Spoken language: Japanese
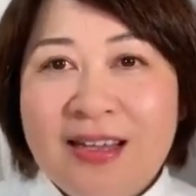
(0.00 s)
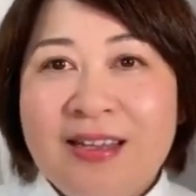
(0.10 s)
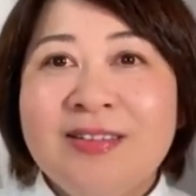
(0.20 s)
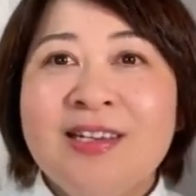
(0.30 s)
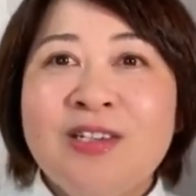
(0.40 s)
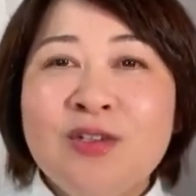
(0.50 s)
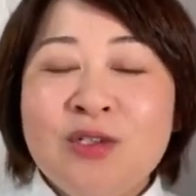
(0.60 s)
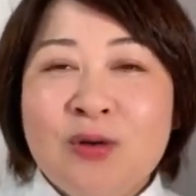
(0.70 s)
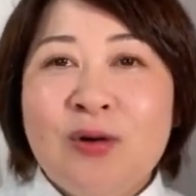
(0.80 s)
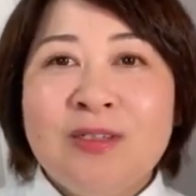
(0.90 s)
で私の
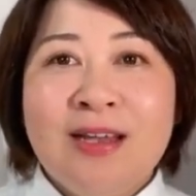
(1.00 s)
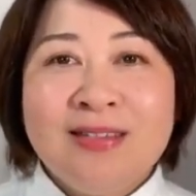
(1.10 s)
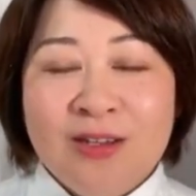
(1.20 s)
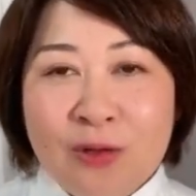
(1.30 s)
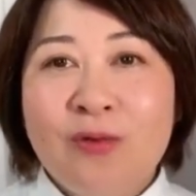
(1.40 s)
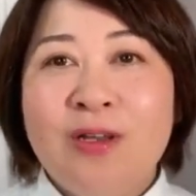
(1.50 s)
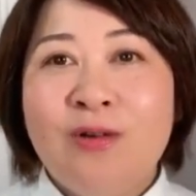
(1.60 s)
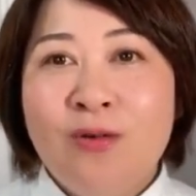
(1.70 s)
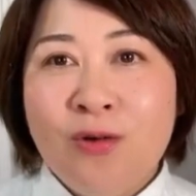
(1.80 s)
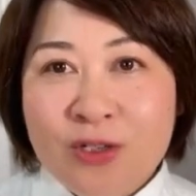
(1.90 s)
受講生さん特に
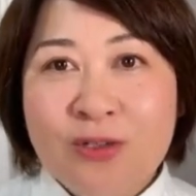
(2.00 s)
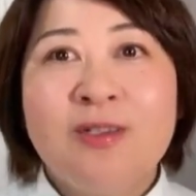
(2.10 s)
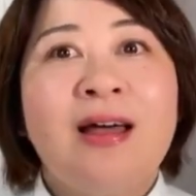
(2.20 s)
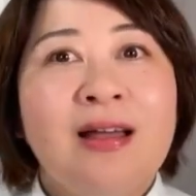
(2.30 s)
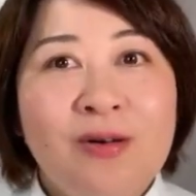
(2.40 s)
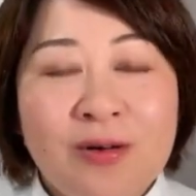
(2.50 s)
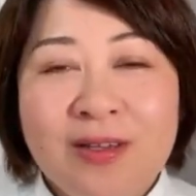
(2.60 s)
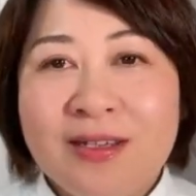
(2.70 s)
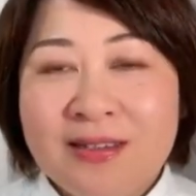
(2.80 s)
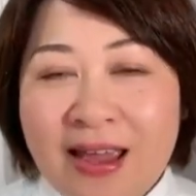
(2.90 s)
ごじゅう代が多いん
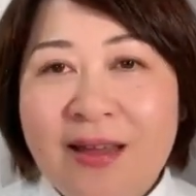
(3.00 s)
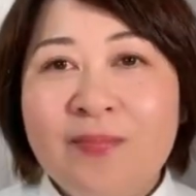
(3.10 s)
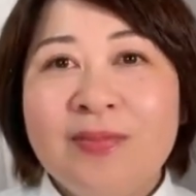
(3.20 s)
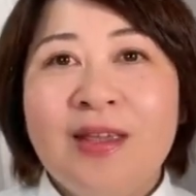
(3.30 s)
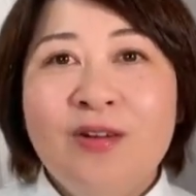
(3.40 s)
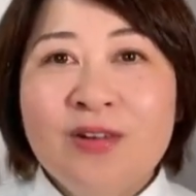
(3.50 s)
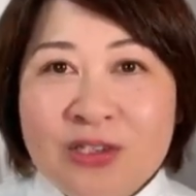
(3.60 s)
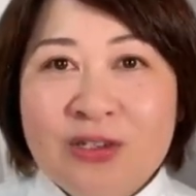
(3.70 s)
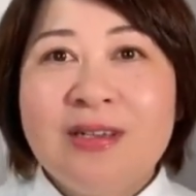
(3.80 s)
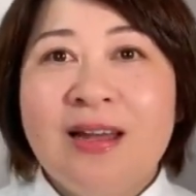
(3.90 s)
ですね。でよん
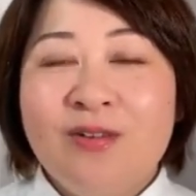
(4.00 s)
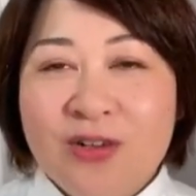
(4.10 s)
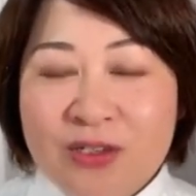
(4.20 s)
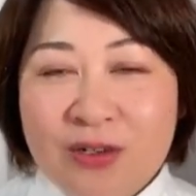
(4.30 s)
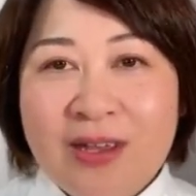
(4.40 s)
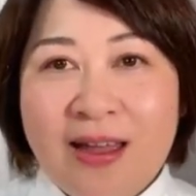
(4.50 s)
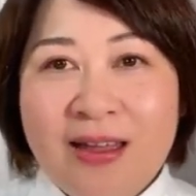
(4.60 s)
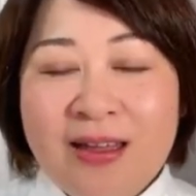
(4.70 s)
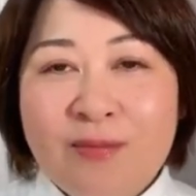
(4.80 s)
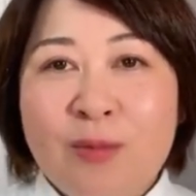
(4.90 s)
じゅう代ごじゅう代、
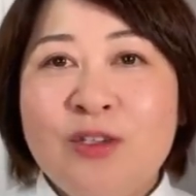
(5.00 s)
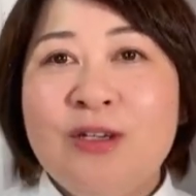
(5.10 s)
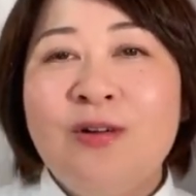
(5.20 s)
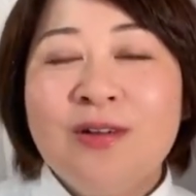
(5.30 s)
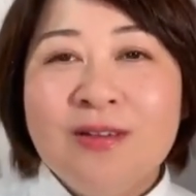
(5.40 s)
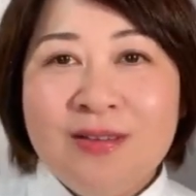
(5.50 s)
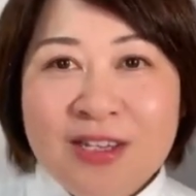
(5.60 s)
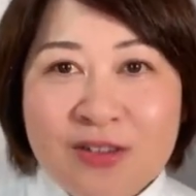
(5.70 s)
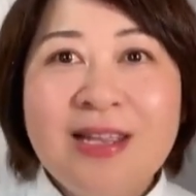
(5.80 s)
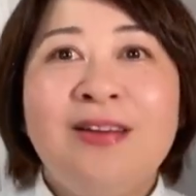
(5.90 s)
まあ、もちろんに
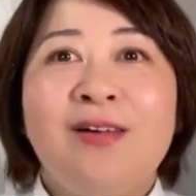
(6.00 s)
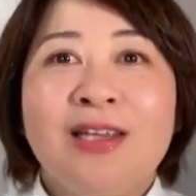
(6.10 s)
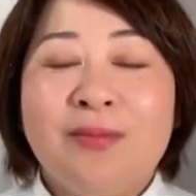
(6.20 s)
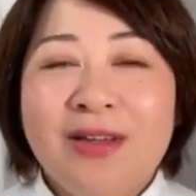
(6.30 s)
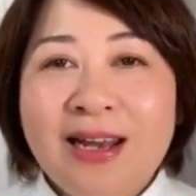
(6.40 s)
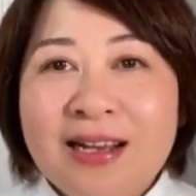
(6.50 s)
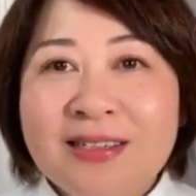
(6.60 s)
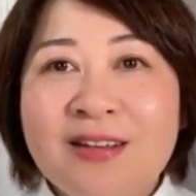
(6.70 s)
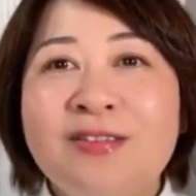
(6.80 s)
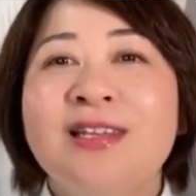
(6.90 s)
じゅう代の方もいらっ
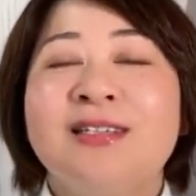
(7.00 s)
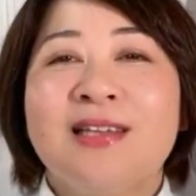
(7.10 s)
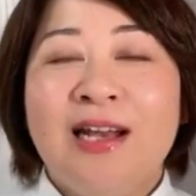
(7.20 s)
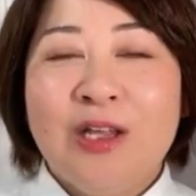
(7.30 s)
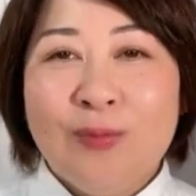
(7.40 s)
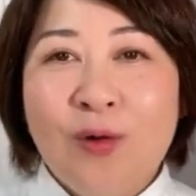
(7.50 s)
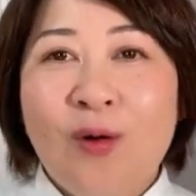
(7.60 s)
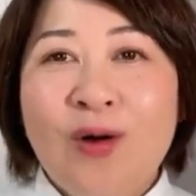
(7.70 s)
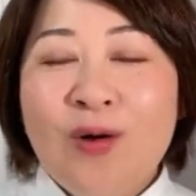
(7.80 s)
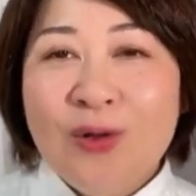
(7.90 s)
しゃるんですけれど
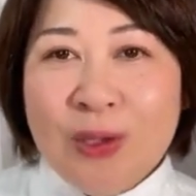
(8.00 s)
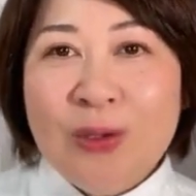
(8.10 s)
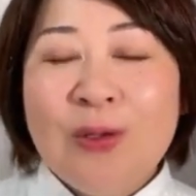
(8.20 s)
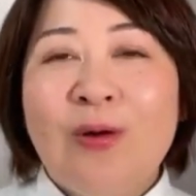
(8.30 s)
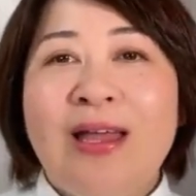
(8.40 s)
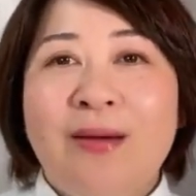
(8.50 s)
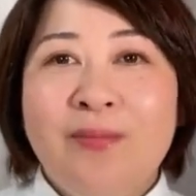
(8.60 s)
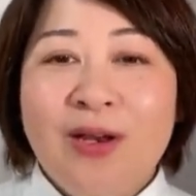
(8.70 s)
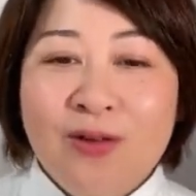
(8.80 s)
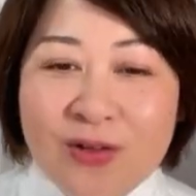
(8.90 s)
も、ほとんどがやっ
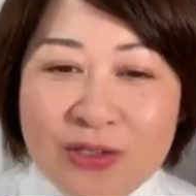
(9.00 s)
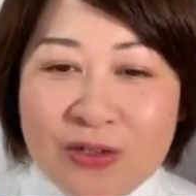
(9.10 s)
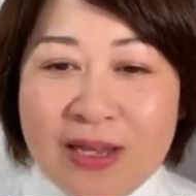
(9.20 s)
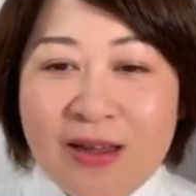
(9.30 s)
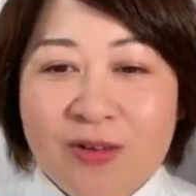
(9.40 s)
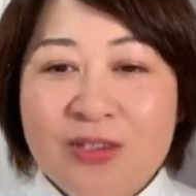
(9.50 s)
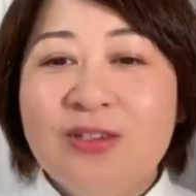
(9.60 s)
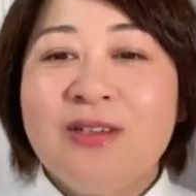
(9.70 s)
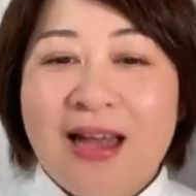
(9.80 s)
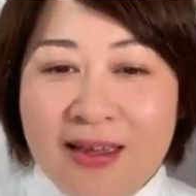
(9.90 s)
ぱりよんじゅう代ごじゅ
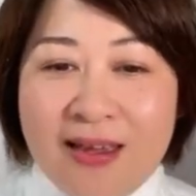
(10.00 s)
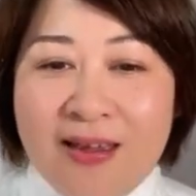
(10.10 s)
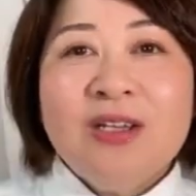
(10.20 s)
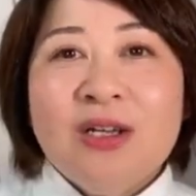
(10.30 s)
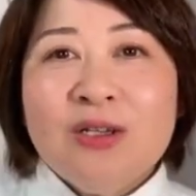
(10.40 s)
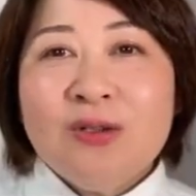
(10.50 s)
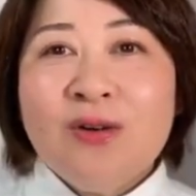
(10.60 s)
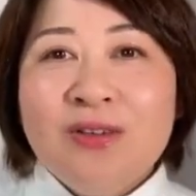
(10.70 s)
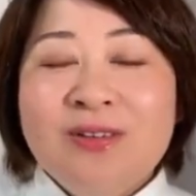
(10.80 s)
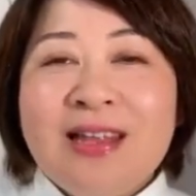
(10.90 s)
う代、そ
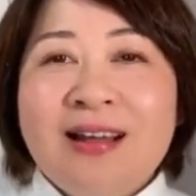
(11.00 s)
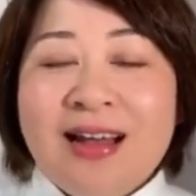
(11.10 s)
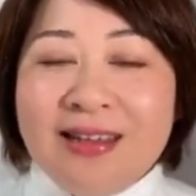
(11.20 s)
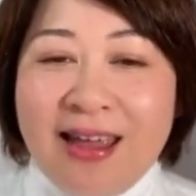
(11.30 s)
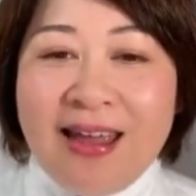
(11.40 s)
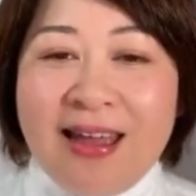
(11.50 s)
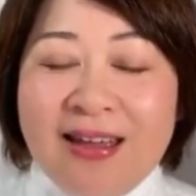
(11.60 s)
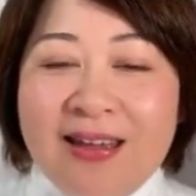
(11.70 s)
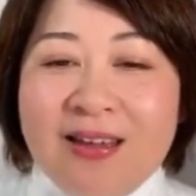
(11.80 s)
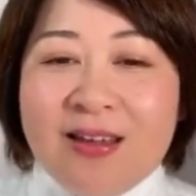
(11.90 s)
ういう中で
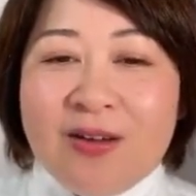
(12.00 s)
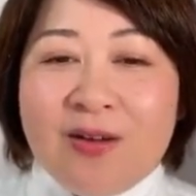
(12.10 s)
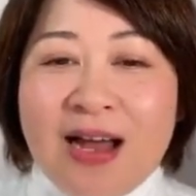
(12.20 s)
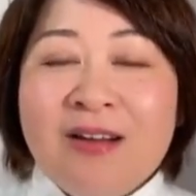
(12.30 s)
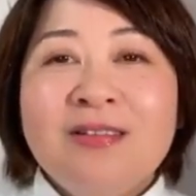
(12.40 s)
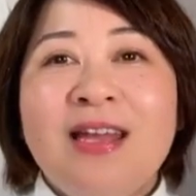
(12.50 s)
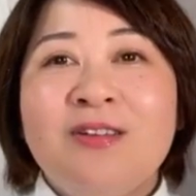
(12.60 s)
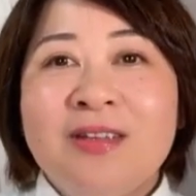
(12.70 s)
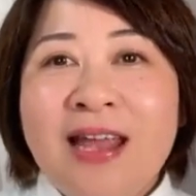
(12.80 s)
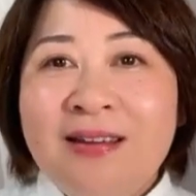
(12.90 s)
ある程
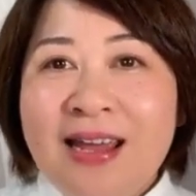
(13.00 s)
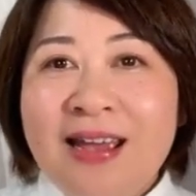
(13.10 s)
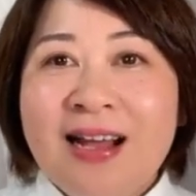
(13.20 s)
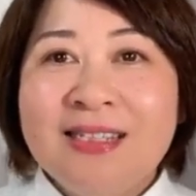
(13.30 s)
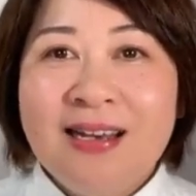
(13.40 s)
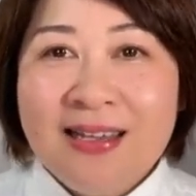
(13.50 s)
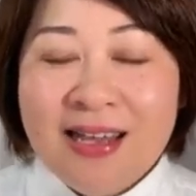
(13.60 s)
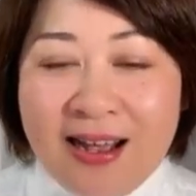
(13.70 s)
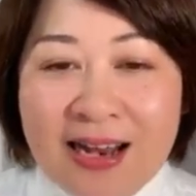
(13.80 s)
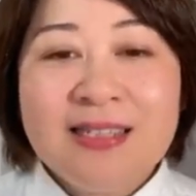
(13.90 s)
度年齢重ね
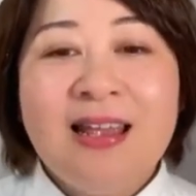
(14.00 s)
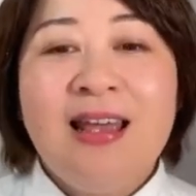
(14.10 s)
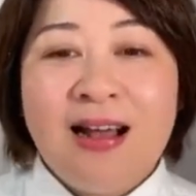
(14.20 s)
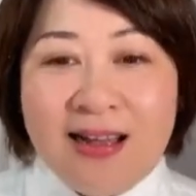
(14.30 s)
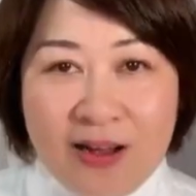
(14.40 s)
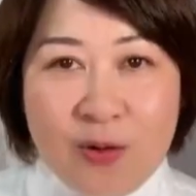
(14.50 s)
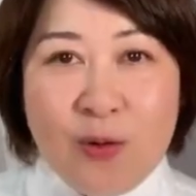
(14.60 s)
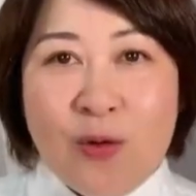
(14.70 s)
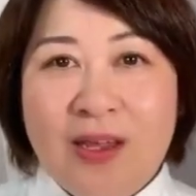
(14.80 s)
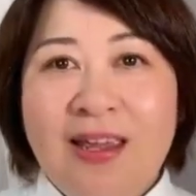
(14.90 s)
てから製菓学
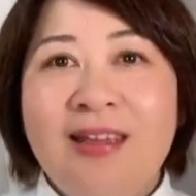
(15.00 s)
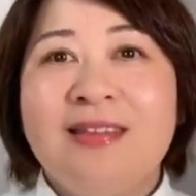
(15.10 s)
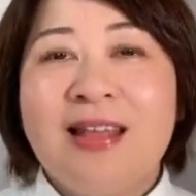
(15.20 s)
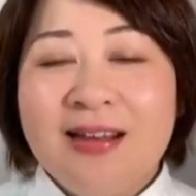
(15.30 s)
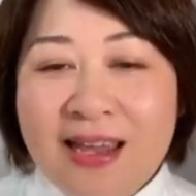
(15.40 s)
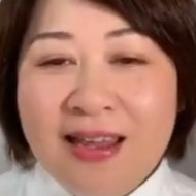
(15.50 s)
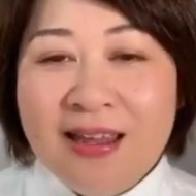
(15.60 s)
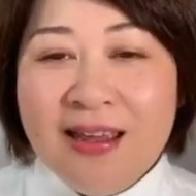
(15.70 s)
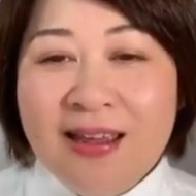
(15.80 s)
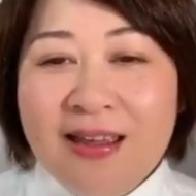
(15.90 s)
校に行ったり
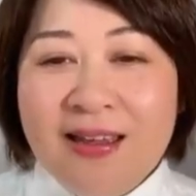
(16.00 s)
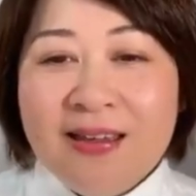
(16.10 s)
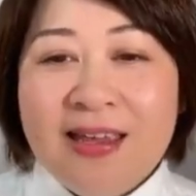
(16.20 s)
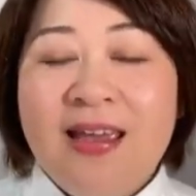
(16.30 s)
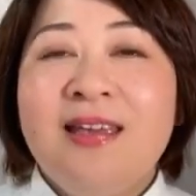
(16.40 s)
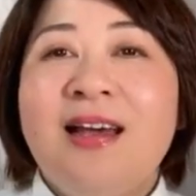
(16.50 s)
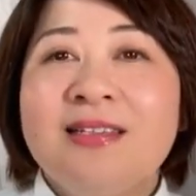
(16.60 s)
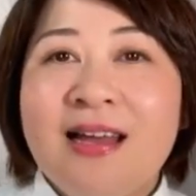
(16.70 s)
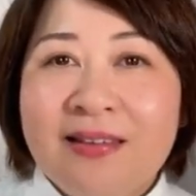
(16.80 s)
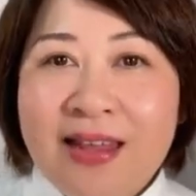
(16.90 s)
ケーキ屋
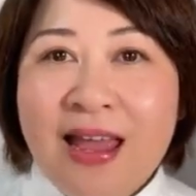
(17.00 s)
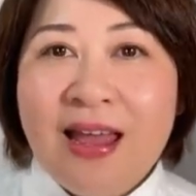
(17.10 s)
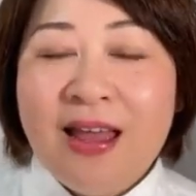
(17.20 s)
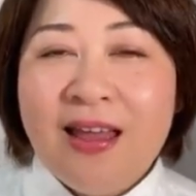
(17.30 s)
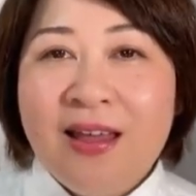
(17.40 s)
さんで